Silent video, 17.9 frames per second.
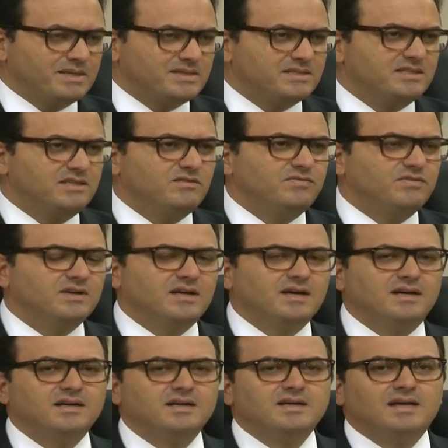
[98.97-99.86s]

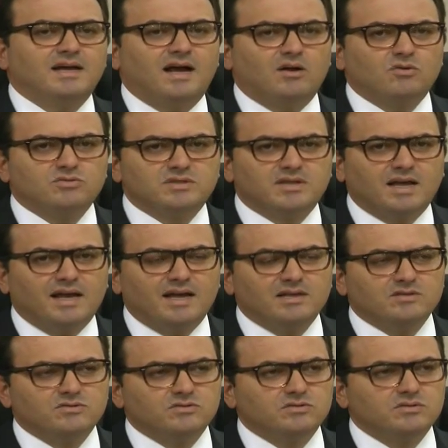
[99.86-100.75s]
específica aos
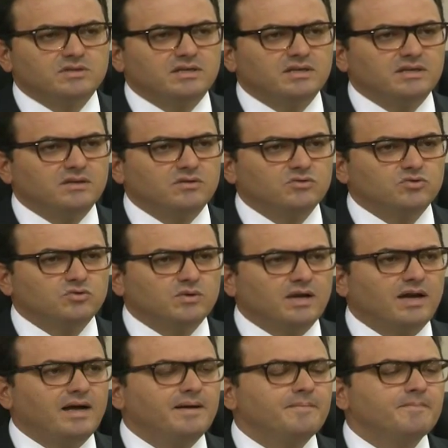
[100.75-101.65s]
casos que irão
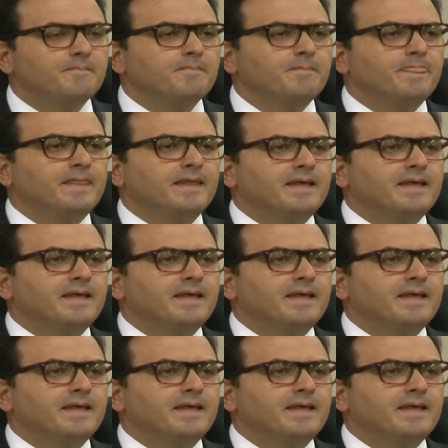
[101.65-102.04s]
julgar.